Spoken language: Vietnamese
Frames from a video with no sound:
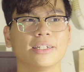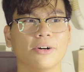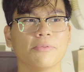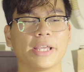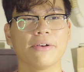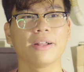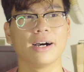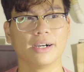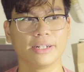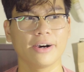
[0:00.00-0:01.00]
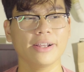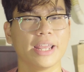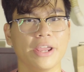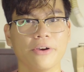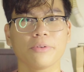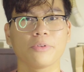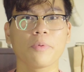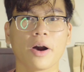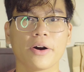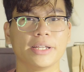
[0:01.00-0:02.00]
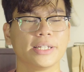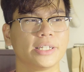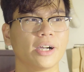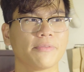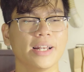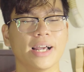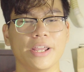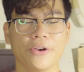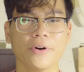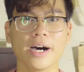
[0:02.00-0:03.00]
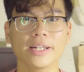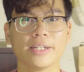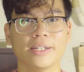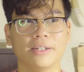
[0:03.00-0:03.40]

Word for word: cũng kiểu là nói hiểu chút chút thôi, chứ không phải là hiểu hết.